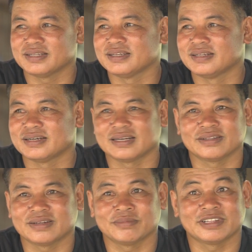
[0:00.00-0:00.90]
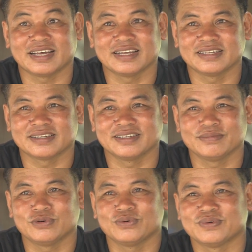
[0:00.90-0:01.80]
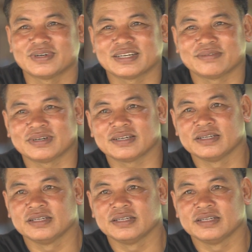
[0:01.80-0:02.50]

ทรีย์หรืออะไรต่ออะไรมาใส่ขี้มูอะไรบ้าง